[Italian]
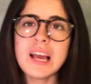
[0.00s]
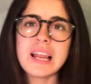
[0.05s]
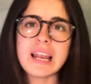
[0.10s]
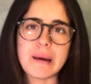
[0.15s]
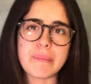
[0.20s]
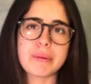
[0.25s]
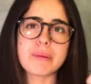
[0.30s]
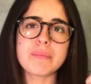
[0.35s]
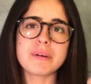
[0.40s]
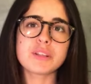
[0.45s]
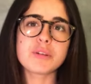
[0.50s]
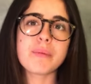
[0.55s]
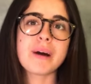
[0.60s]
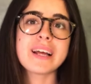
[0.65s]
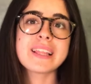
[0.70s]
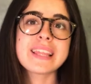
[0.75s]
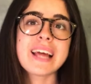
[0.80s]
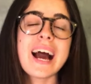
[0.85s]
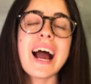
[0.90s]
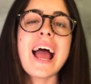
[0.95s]
La prima
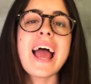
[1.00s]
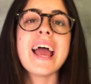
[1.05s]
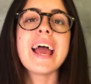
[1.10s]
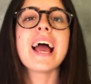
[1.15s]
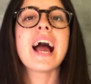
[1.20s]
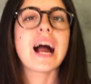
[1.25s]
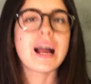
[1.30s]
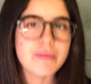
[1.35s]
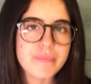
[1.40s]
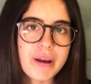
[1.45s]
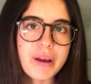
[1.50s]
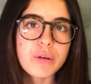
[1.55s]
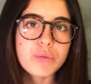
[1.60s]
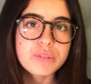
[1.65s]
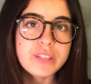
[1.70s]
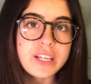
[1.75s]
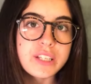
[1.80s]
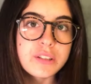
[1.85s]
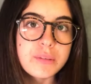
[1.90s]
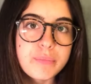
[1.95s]
domanda è, hai mai
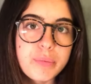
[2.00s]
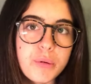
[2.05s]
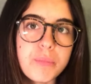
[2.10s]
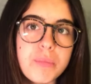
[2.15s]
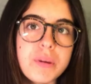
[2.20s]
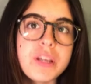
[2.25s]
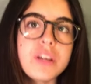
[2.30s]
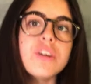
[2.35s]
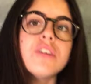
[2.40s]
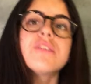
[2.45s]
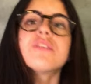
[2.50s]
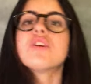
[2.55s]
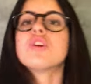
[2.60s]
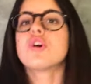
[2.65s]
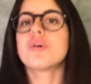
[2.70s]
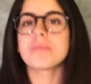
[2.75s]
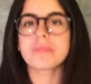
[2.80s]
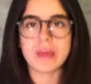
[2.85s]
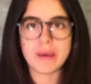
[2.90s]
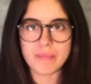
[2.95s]
ruotato in pubblico?
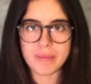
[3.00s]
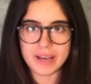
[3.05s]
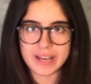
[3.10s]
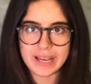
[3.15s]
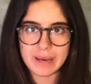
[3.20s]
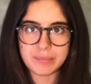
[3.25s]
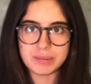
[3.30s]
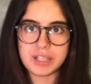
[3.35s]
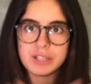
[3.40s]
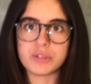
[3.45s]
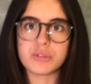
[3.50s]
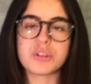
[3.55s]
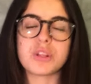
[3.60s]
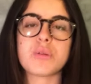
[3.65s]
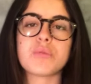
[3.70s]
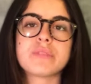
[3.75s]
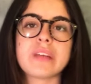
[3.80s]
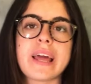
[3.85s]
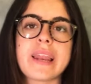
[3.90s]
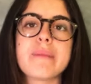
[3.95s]
Non mi è mai capitato di
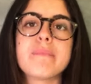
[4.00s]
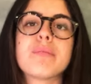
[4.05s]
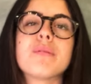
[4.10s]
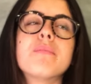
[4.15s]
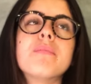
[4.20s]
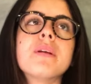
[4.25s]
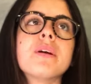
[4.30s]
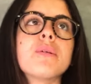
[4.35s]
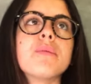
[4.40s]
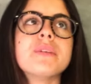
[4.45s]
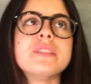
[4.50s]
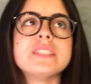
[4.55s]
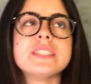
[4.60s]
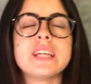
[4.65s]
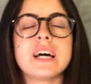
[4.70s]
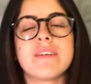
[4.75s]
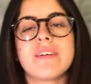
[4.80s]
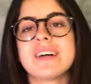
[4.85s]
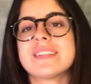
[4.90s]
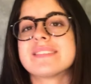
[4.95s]
ruotare in pubblico, quindi
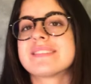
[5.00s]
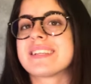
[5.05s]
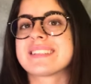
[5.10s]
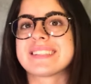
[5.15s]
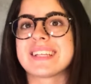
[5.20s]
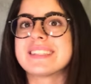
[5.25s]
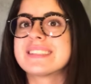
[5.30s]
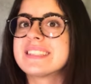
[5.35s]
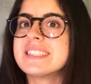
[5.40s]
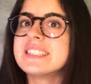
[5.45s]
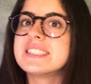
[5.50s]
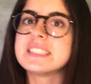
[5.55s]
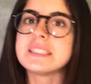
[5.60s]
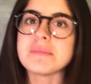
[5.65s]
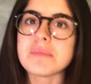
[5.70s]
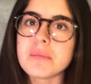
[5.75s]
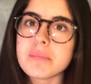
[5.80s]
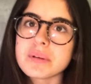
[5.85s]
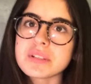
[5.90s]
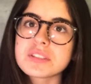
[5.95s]
davanti a
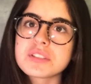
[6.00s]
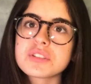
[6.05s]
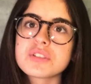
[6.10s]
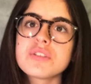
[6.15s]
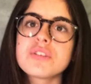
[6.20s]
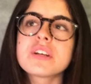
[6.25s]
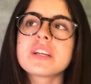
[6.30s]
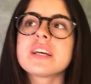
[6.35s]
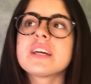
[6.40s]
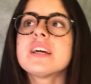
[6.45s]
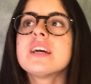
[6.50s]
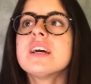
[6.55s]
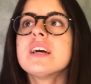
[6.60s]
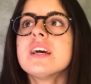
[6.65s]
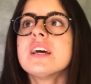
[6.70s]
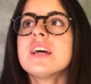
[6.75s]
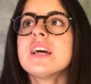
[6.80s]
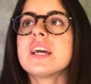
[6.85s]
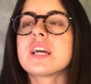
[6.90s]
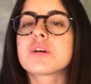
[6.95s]
tantissime persone,
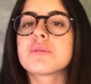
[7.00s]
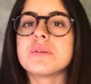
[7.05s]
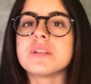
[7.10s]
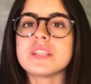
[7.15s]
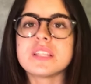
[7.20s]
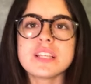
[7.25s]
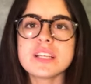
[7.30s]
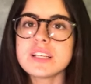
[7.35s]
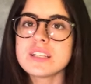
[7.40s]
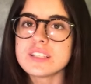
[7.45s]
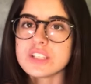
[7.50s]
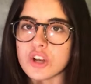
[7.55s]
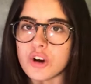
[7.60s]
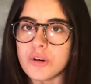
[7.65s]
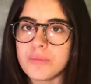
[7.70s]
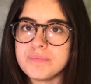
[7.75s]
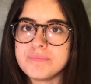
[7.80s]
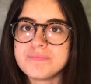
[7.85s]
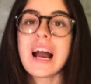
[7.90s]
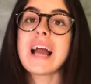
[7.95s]
e quindi
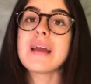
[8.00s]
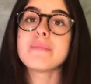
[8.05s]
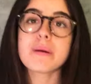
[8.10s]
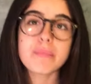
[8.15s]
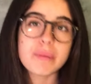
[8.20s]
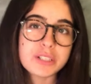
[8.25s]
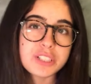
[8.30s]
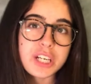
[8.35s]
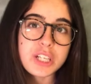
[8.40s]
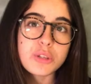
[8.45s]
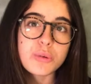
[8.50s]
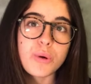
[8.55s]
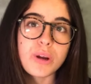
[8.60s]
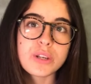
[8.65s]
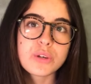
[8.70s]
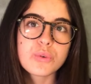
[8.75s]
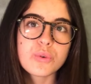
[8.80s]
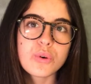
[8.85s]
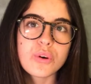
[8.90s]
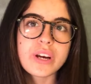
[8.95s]
no. Hai mai baciato
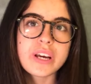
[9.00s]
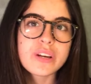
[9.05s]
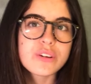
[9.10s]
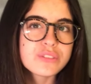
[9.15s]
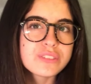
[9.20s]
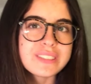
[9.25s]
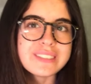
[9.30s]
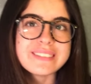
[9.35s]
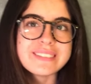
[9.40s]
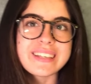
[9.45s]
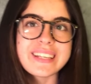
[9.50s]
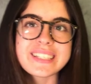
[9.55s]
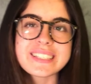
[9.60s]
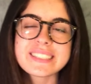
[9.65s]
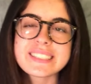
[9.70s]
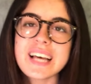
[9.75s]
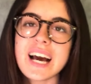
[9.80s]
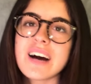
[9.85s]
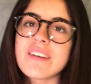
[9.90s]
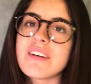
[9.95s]
qualcuno che non ti
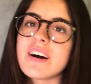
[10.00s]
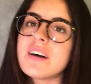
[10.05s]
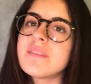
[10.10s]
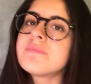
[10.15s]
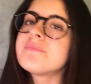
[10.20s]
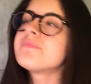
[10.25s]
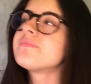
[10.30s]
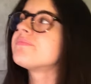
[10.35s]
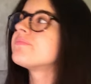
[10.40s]
interessava?